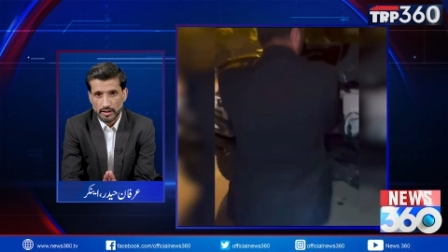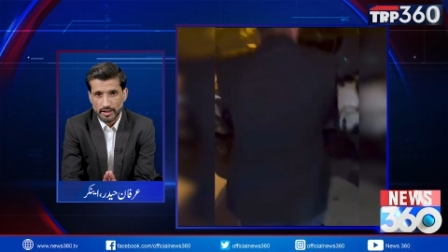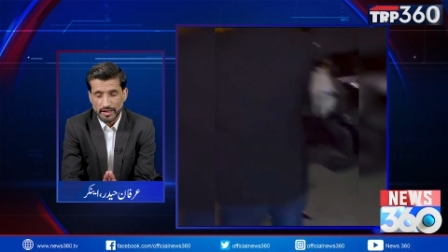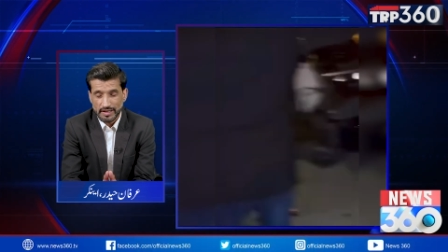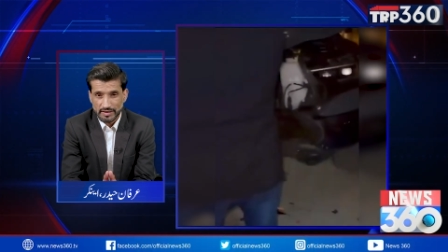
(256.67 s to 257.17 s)

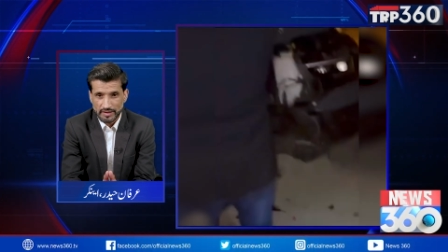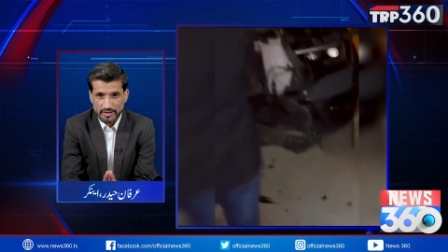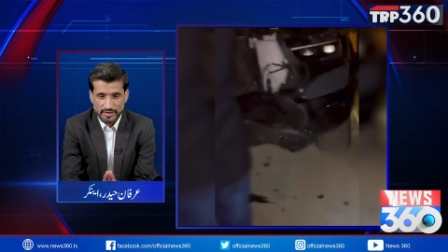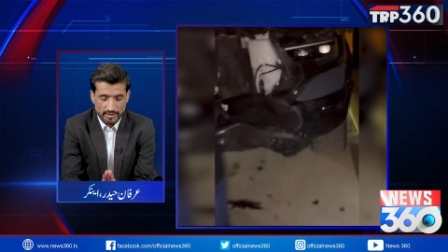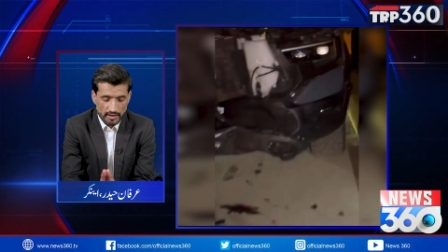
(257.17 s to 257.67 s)

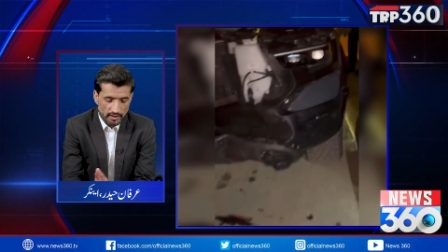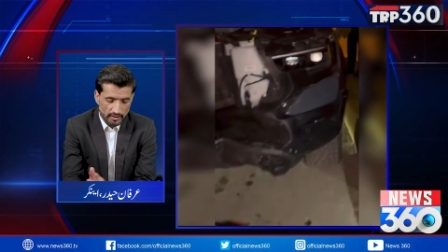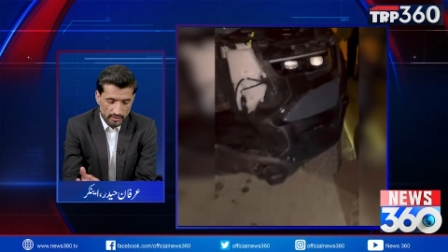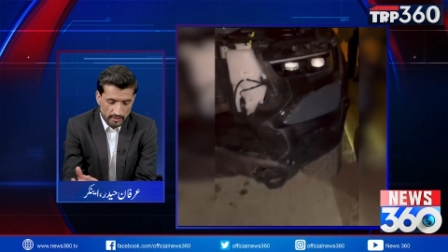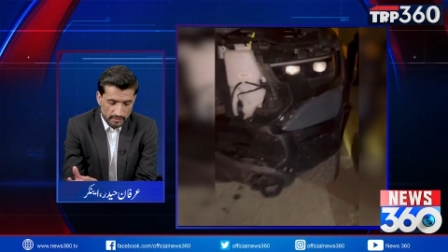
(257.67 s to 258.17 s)
इकतीस साल
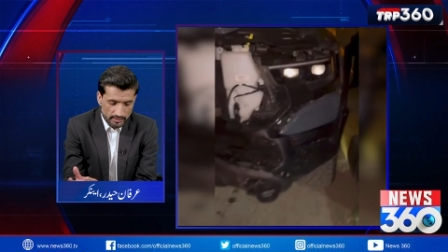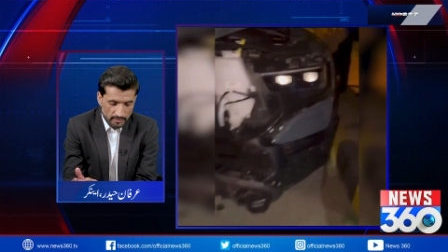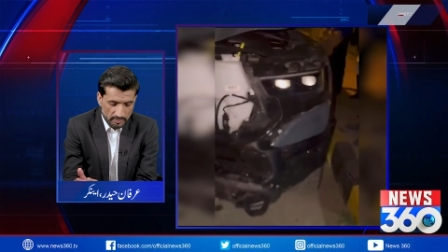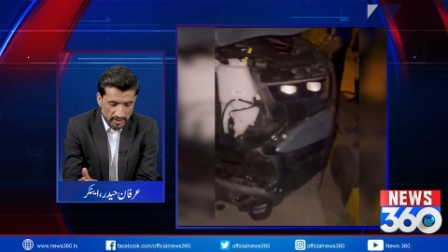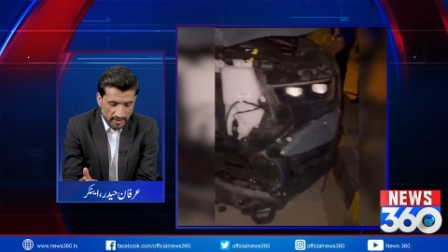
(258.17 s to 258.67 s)

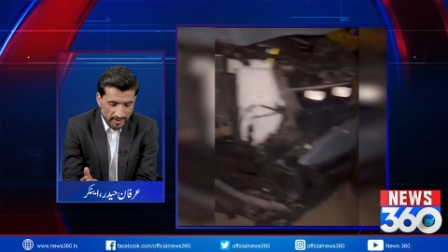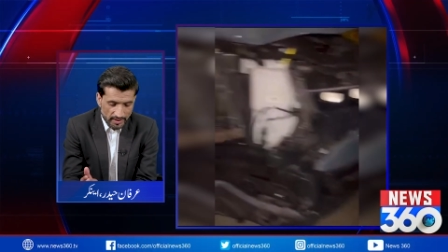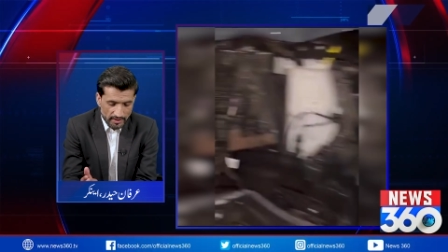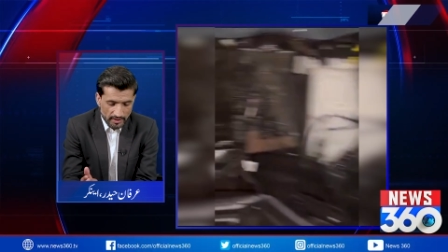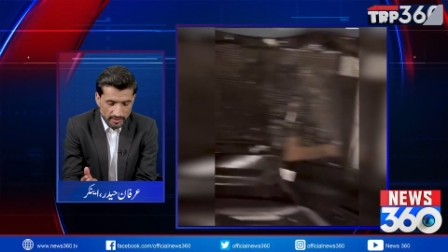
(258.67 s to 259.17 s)
जबकि
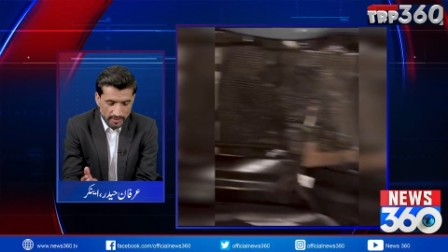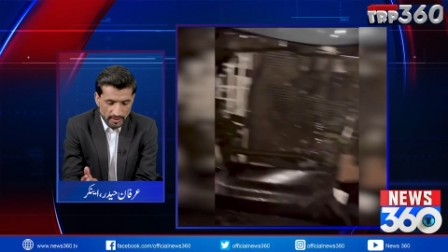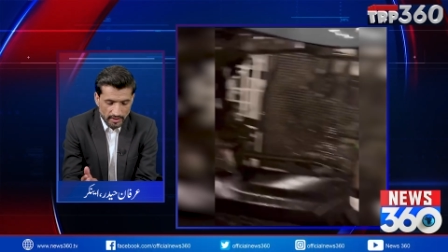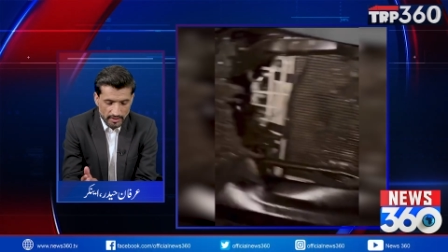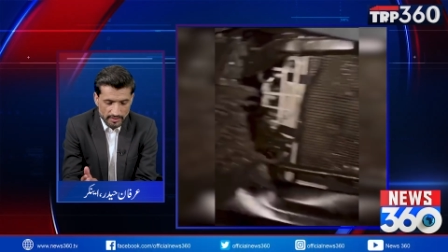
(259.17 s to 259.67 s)
एक
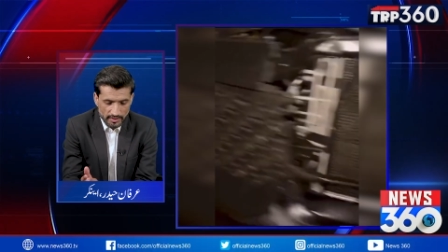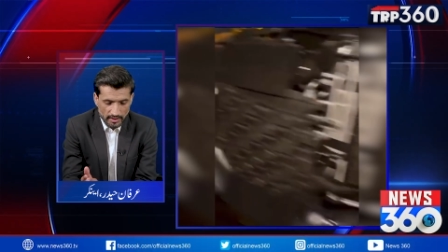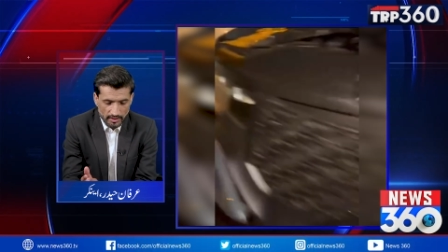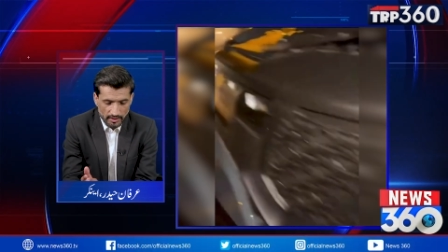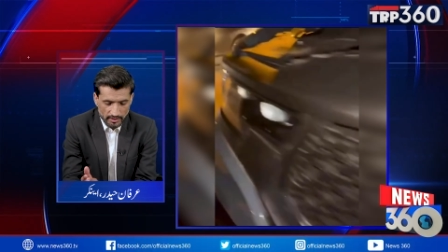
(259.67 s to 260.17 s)
अट्ठारह
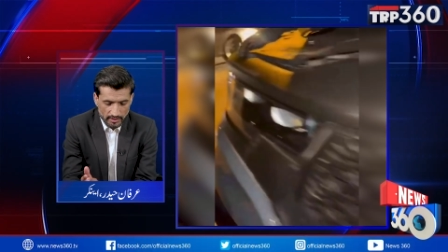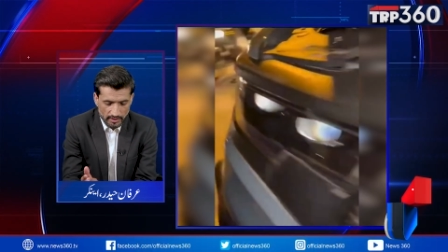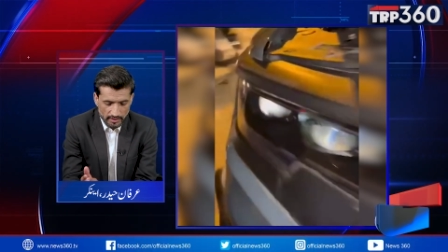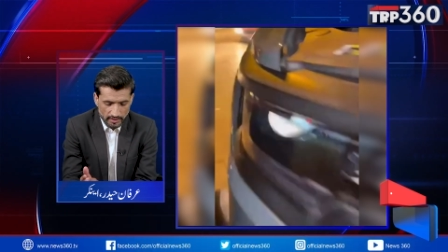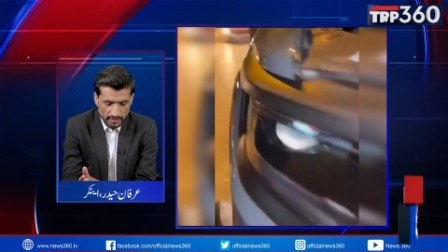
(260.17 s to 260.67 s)
साल
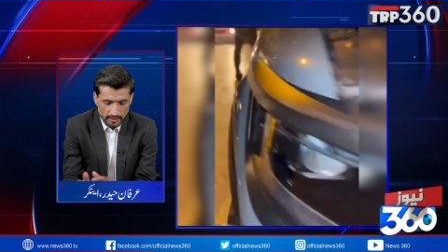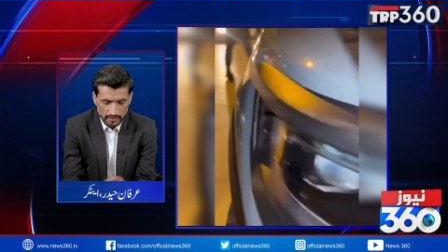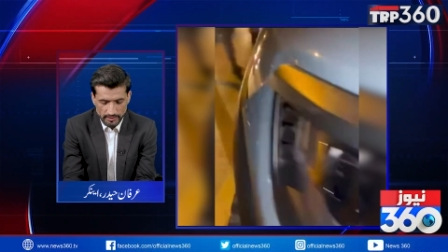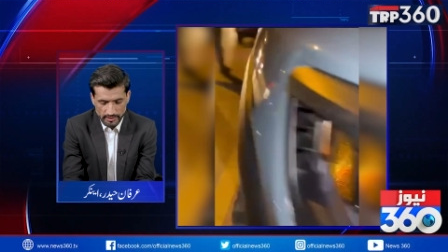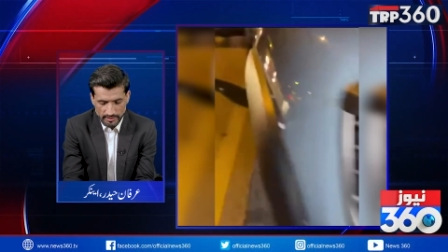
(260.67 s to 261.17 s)
लड़का है
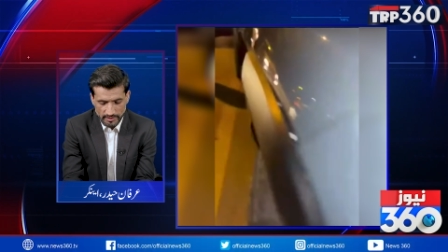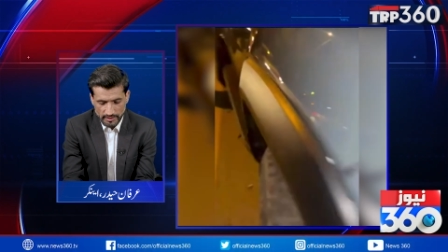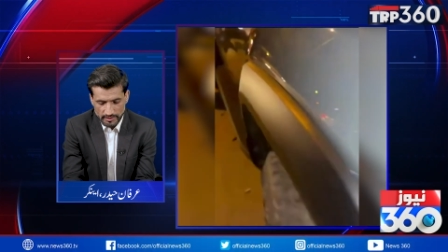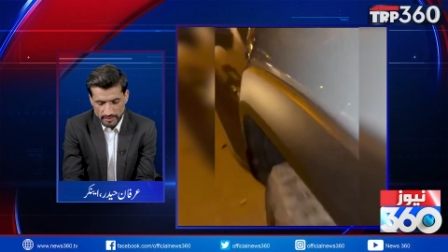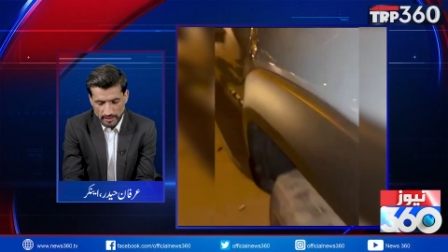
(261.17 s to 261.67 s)

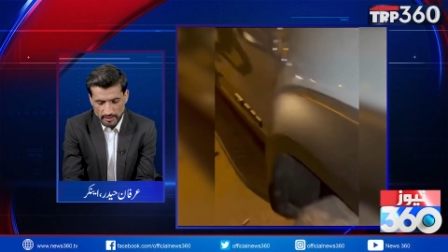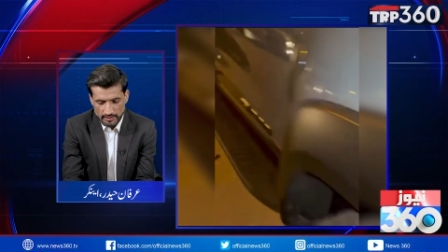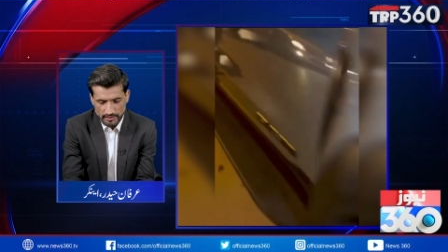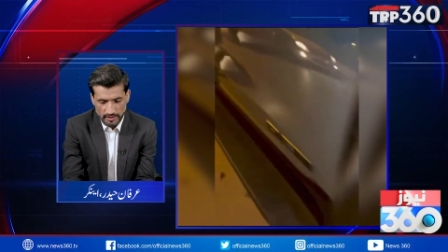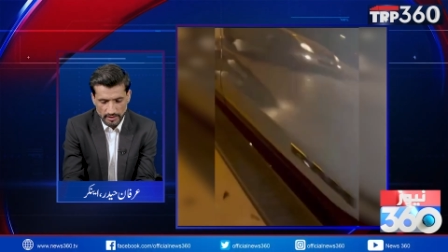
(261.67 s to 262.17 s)
जिसकी
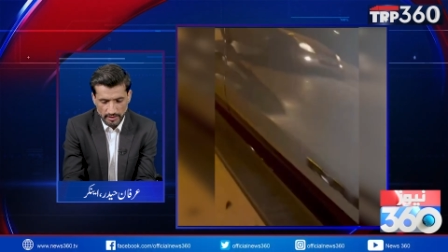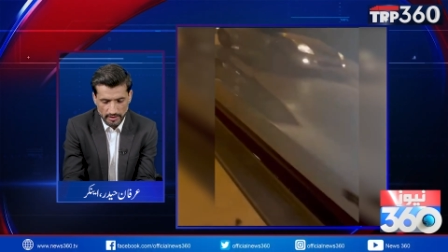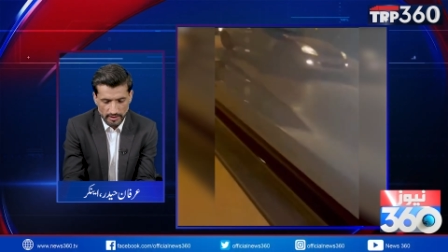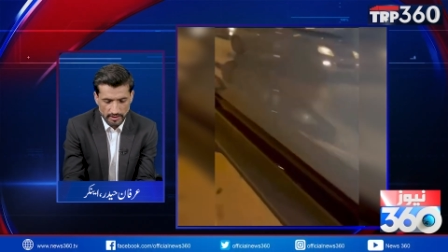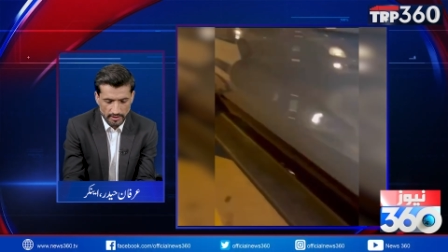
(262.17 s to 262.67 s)
जान चली
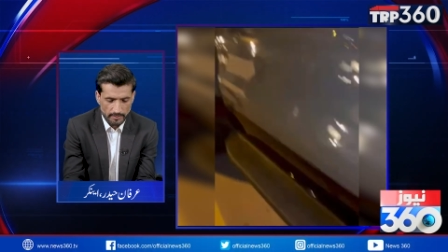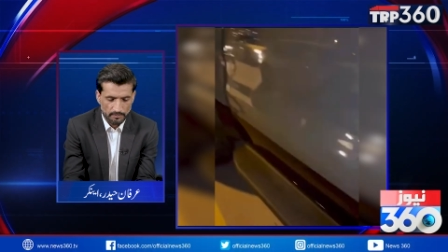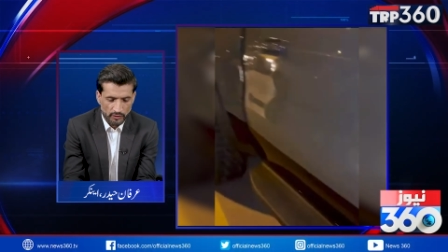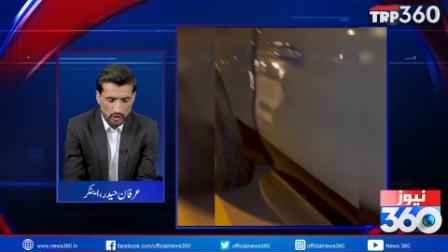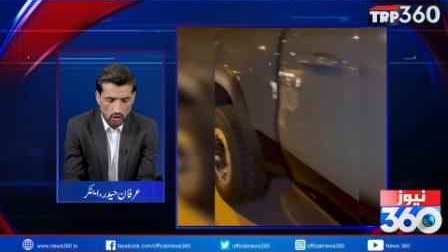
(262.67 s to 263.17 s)
गई है
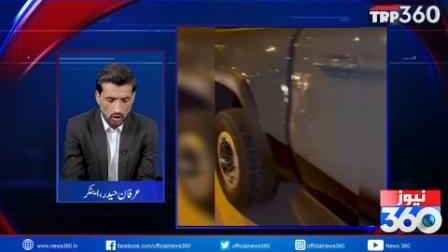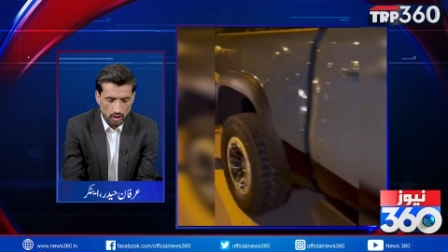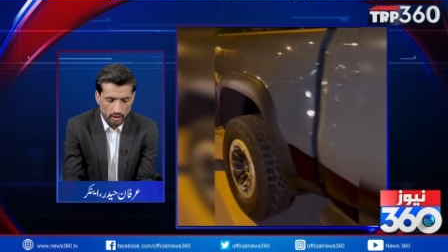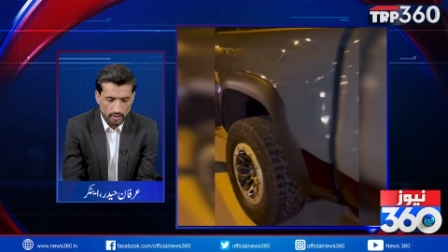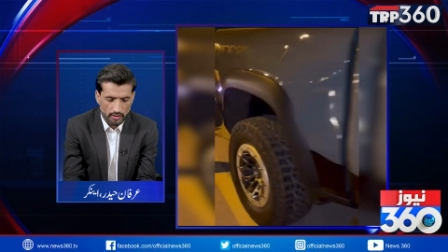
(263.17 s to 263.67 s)

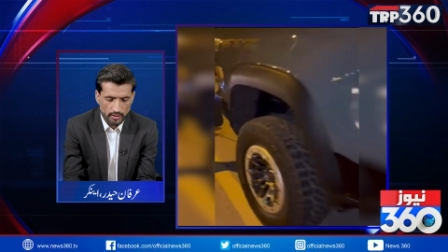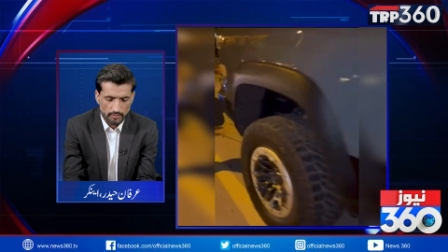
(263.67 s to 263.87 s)
और